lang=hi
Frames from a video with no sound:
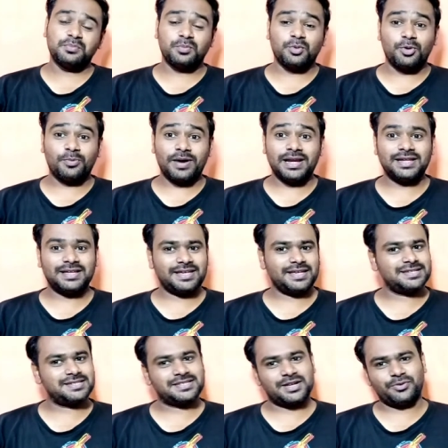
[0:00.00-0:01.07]
मोबाइल
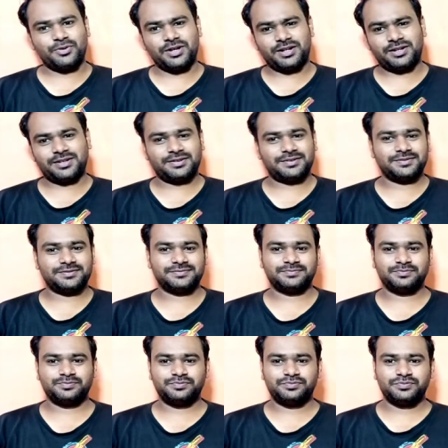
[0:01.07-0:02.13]
केस कवर
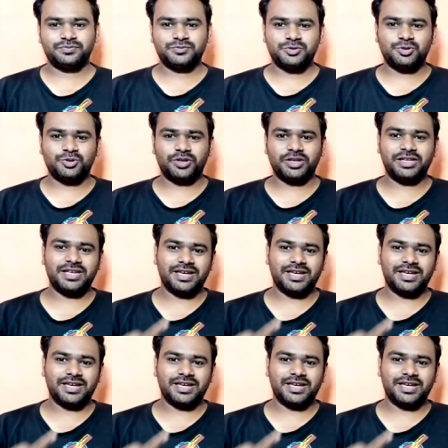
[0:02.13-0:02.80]
जो कि